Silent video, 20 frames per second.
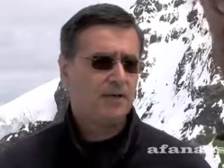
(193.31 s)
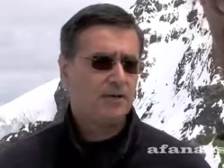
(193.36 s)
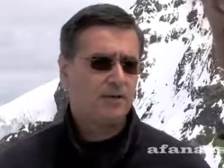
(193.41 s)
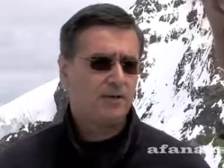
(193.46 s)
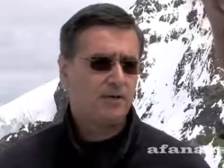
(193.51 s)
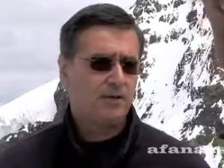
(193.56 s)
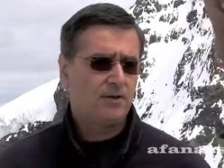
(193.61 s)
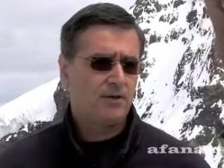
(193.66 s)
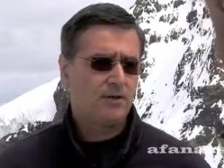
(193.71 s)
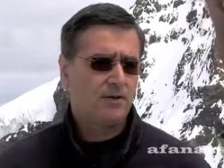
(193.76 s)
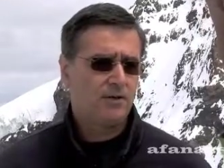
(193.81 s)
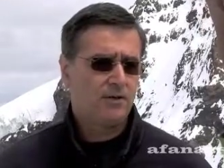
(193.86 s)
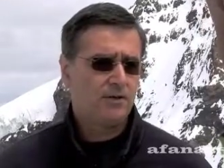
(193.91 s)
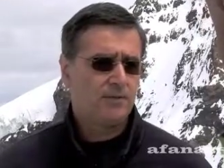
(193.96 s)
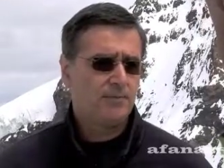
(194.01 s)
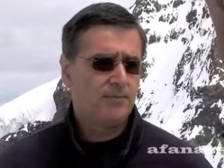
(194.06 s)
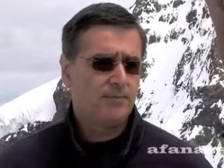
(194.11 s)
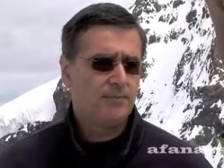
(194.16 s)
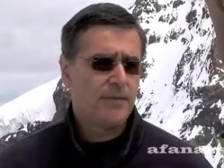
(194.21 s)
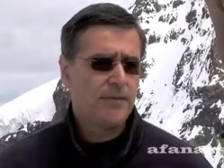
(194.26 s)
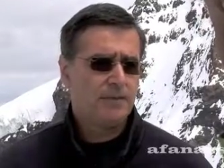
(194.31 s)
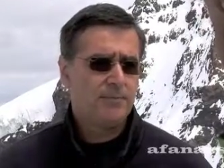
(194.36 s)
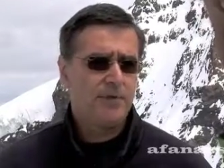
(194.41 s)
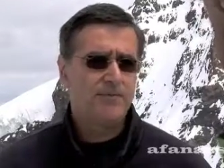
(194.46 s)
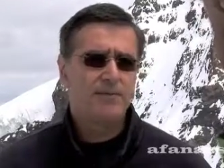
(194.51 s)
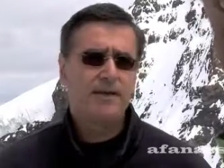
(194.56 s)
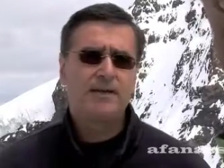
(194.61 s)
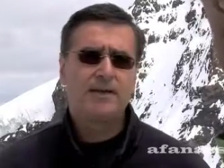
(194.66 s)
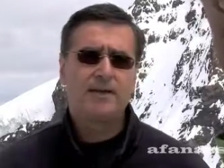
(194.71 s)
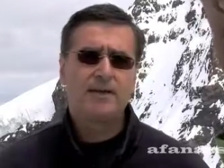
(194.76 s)
même
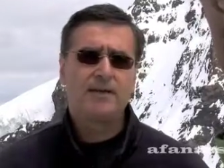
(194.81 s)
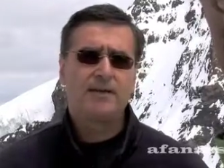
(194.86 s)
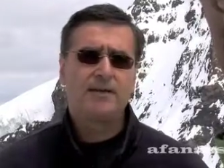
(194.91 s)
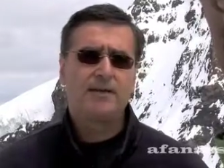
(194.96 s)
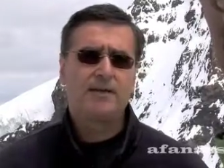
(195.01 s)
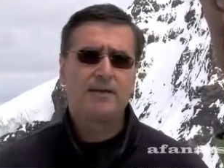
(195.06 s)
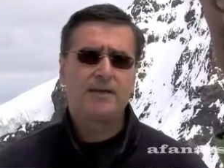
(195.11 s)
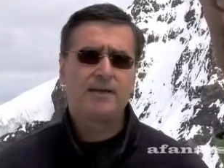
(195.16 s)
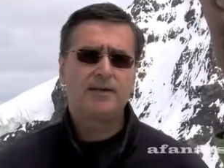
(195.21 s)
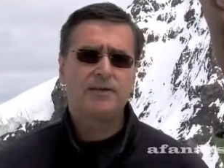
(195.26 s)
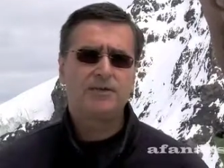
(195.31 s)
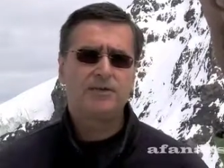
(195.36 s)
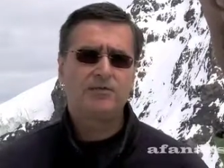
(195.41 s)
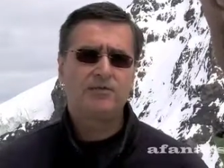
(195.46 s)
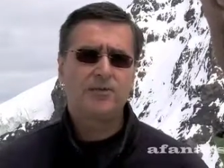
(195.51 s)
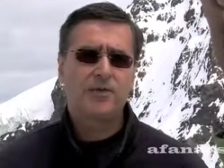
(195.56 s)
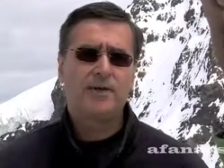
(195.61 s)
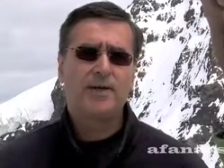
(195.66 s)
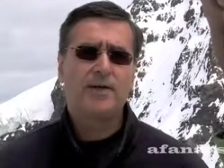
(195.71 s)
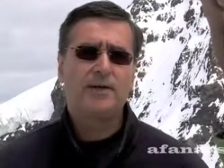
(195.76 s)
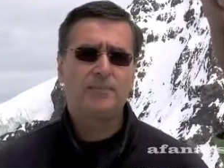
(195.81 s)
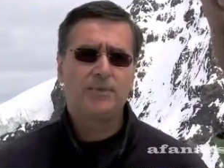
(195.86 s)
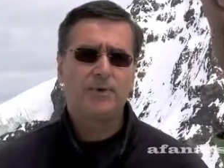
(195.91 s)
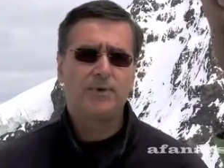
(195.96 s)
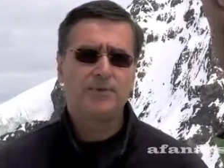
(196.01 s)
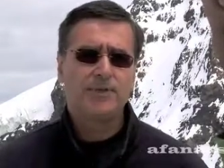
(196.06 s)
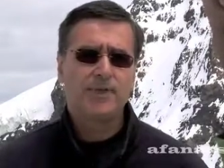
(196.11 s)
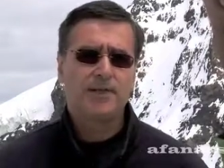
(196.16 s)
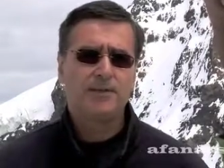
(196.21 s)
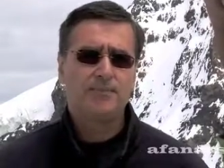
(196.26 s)
avec un, réchauffement
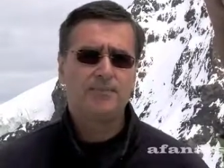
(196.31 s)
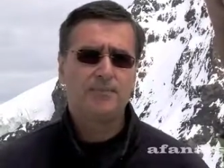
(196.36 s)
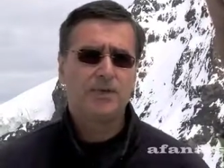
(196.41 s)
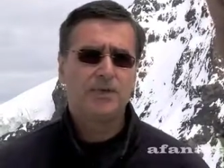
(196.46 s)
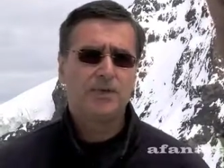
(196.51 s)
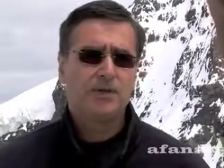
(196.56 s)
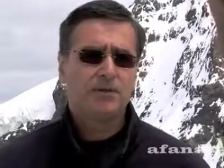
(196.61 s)
important,